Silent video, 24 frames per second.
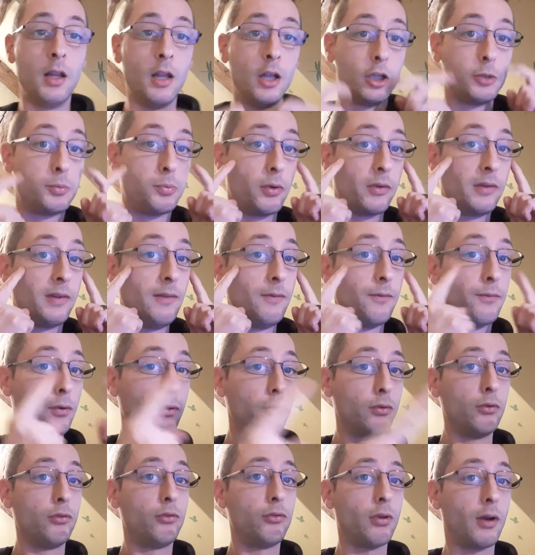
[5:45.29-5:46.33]
Je peux aussi me
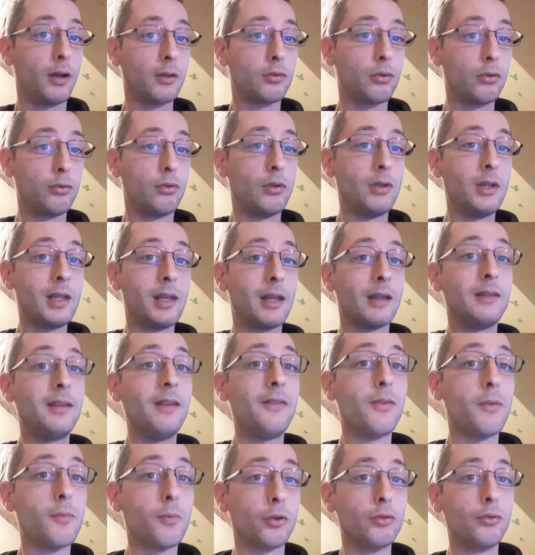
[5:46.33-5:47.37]
focus sur un truc de
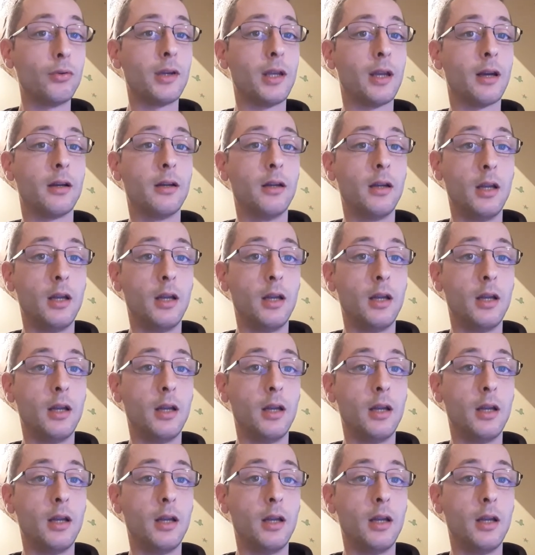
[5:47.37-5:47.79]
négatif et m'en nourrir.